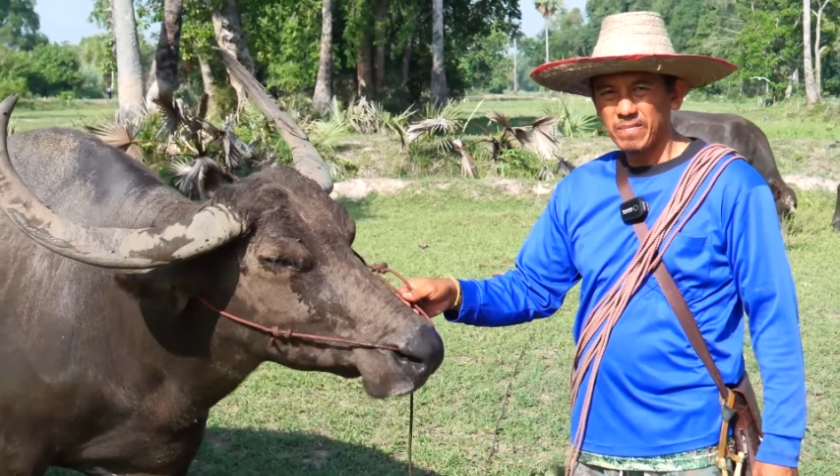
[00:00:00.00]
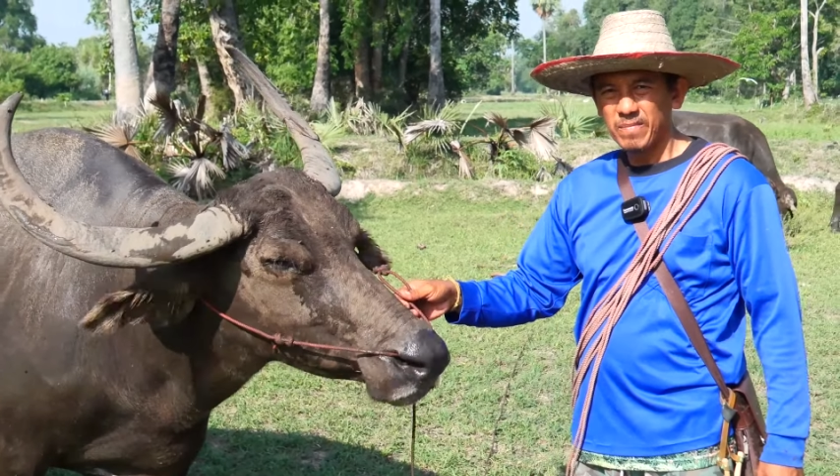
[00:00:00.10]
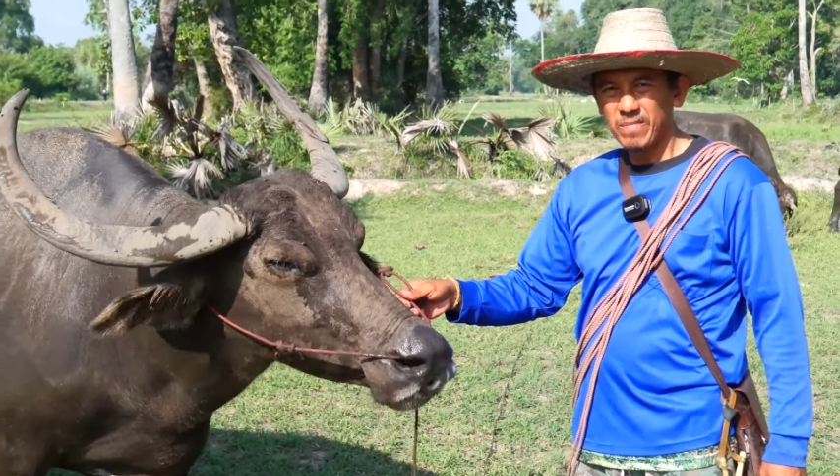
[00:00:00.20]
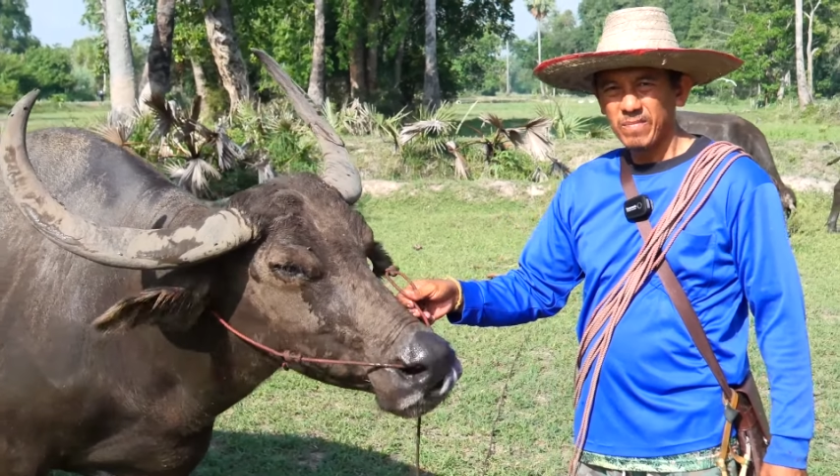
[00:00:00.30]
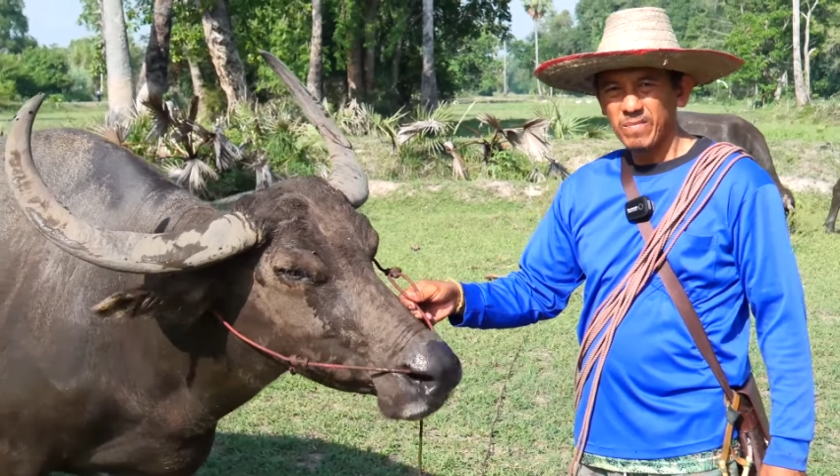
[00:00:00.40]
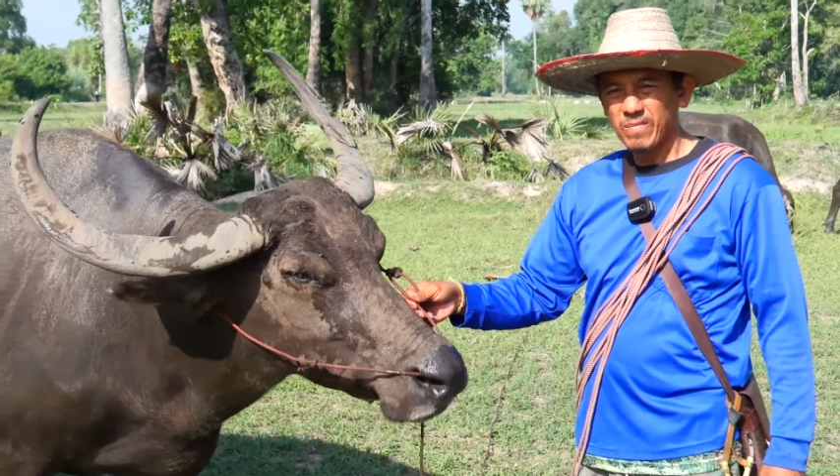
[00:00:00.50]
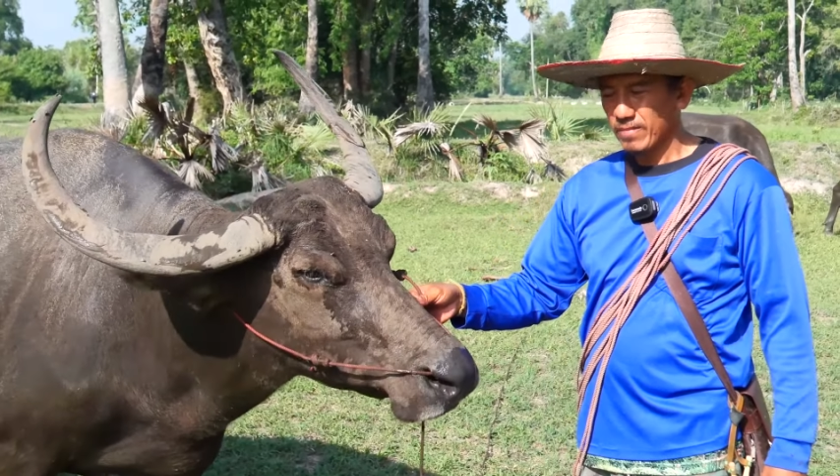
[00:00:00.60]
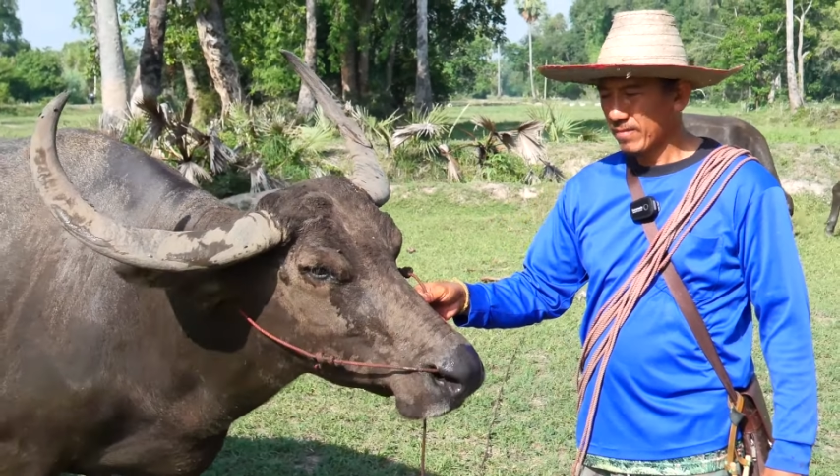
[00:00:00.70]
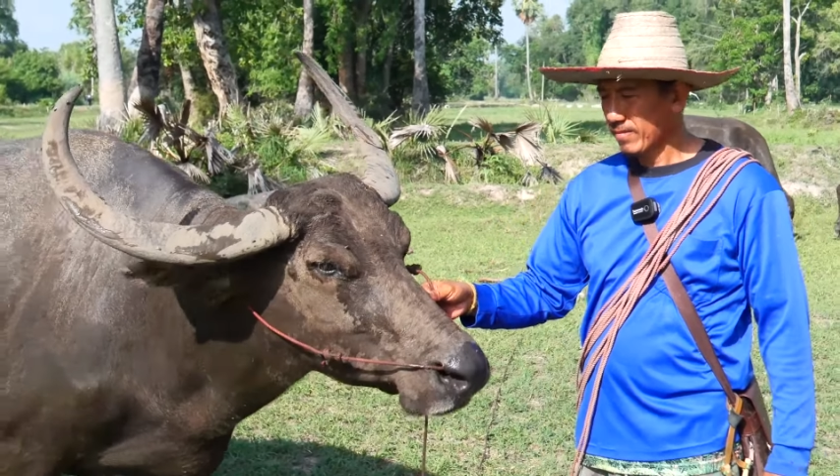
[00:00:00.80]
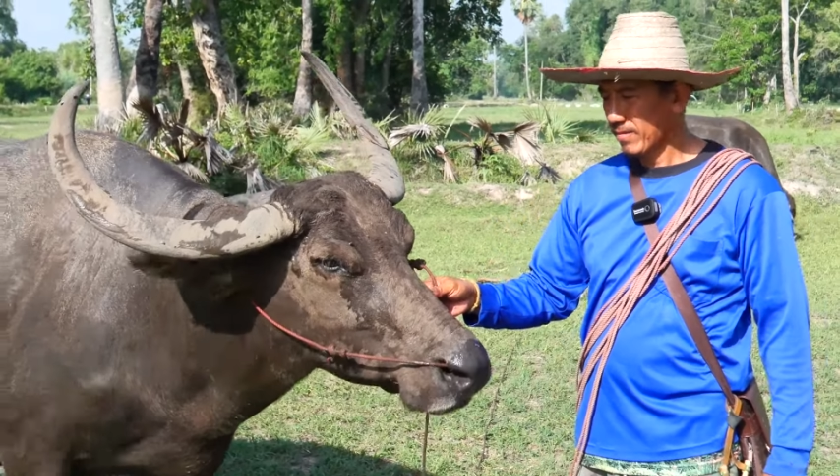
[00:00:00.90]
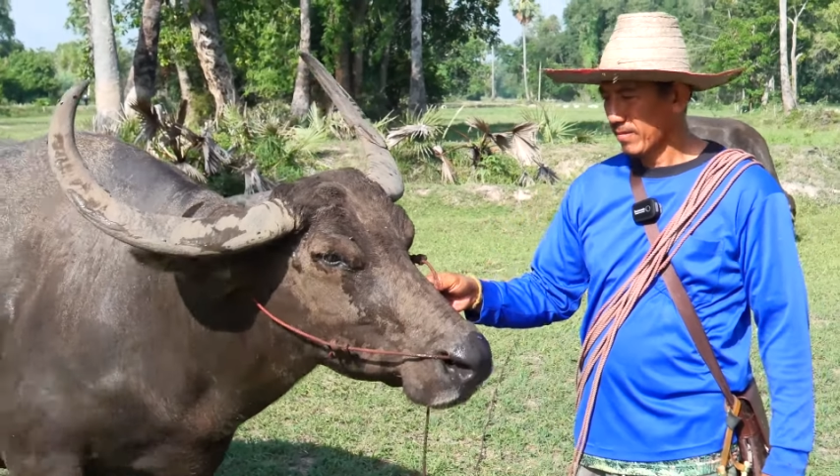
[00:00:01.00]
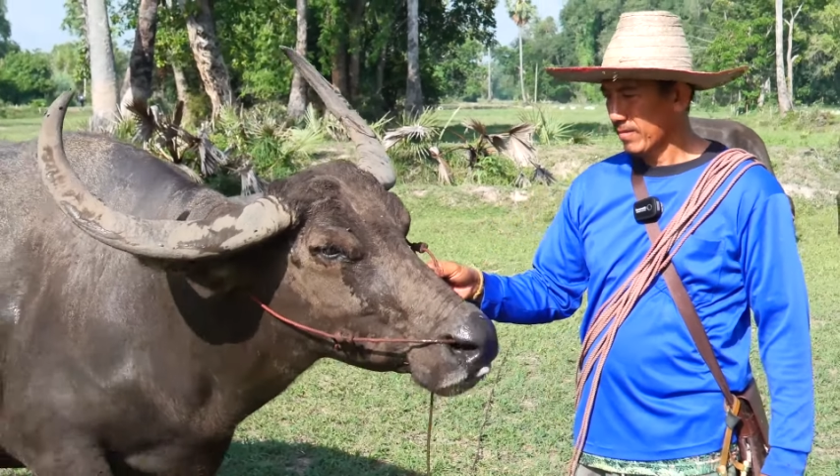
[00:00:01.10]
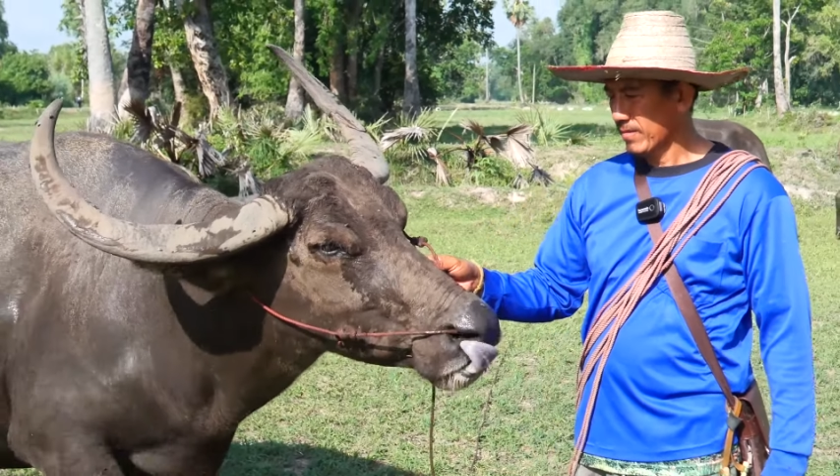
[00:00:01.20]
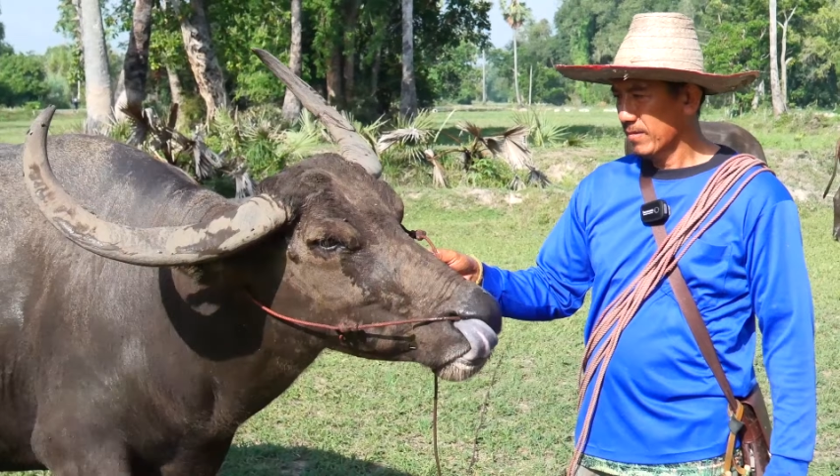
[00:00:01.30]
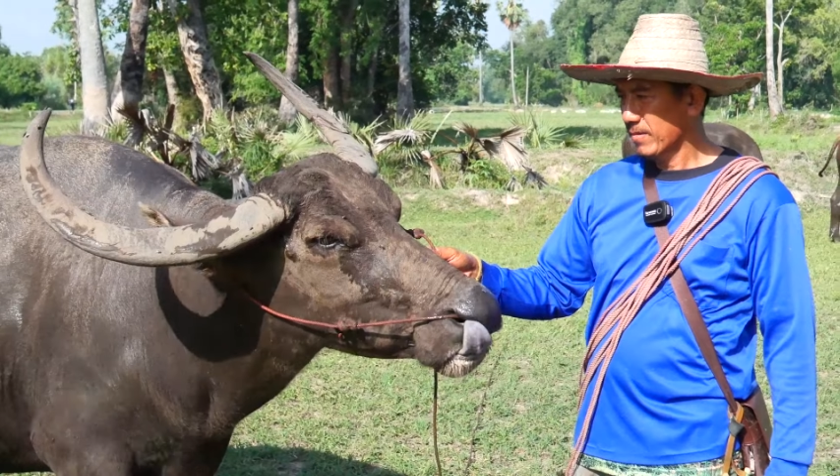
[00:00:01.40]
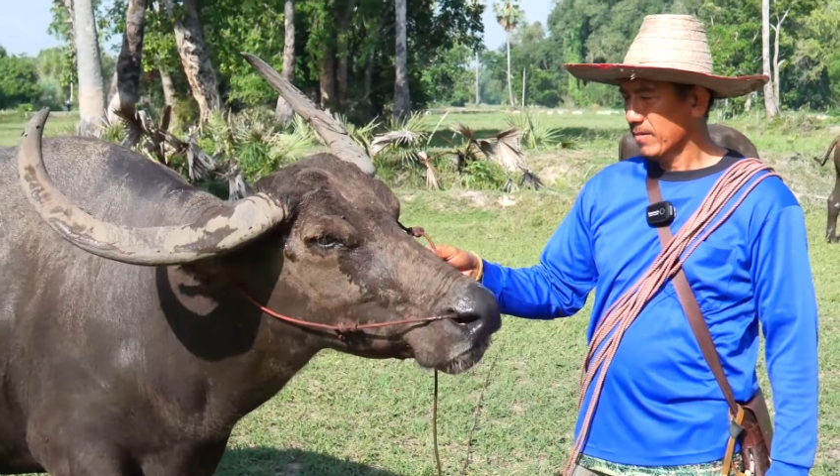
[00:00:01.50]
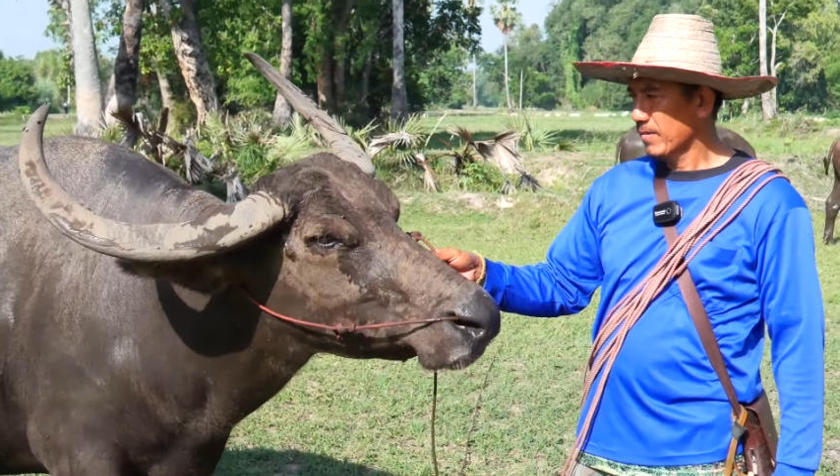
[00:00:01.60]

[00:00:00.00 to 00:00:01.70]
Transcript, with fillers: โอ้เป็นพ่อเดียวกันกับดาวซี